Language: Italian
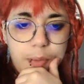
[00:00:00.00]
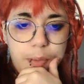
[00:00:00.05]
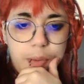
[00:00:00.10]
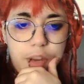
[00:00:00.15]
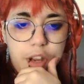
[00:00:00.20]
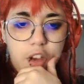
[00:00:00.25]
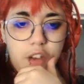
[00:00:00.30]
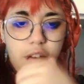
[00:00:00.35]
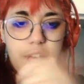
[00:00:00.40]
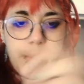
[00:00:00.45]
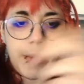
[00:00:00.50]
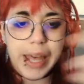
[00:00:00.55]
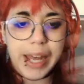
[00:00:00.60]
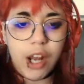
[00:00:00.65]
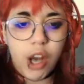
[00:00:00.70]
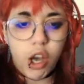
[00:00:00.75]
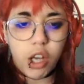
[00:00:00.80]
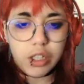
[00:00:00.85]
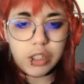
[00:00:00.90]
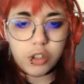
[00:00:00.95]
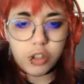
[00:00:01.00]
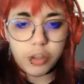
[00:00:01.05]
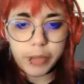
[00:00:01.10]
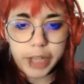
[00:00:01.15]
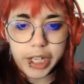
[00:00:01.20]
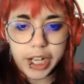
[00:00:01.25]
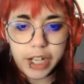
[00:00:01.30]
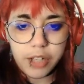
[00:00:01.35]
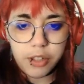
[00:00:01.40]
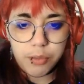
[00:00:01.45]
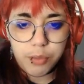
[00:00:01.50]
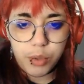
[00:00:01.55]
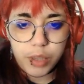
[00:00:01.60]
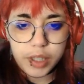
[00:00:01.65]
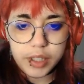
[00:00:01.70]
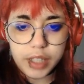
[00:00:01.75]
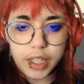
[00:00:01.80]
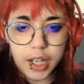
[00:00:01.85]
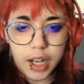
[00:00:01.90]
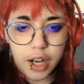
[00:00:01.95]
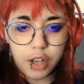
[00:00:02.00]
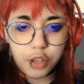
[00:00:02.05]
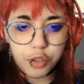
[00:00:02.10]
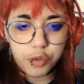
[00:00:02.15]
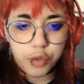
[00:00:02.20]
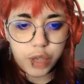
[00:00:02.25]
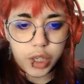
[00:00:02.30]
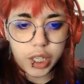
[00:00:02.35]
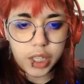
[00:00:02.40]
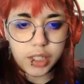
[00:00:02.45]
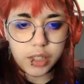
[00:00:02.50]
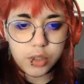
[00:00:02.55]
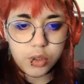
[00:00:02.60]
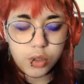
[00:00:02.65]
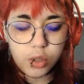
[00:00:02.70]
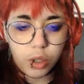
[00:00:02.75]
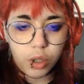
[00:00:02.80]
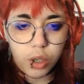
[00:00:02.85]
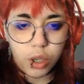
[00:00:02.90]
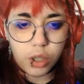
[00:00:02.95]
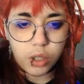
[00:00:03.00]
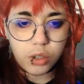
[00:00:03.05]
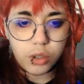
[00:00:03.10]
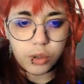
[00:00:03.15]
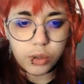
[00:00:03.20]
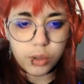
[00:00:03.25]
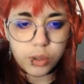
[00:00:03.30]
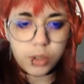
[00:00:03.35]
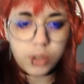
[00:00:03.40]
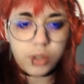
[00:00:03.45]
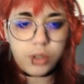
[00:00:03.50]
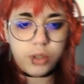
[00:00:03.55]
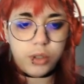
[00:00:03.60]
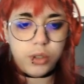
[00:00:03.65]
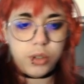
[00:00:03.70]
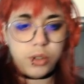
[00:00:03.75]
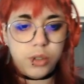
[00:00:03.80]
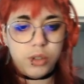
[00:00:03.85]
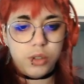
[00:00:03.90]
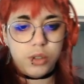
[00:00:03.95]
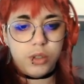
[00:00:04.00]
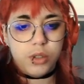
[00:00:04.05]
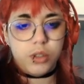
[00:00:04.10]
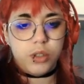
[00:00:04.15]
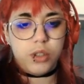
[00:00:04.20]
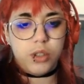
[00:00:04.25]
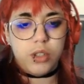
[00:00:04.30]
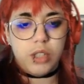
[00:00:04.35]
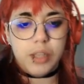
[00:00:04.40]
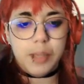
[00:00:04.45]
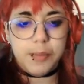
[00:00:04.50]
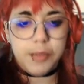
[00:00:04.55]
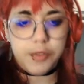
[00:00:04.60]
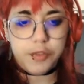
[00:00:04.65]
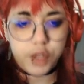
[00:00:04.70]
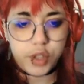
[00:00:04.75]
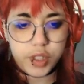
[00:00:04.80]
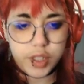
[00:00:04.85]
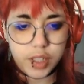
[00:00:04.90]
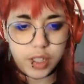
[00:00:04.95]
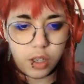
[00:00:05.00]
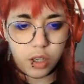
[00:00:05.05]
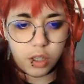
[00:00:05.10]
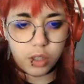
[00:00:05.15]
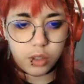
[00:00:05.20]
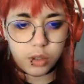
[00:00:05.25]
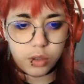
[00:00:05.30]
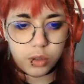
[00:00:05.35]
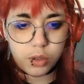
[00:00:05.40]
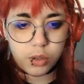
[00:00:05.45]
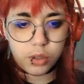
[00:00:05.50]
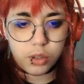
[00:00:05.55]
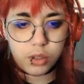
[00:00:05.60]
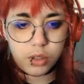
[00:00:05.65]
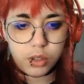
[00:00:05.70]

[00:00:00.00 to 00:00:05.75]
primo. Vabbè, l'otto, perché non puoi tirarlo fuori da solo l'otto. Forza lotto.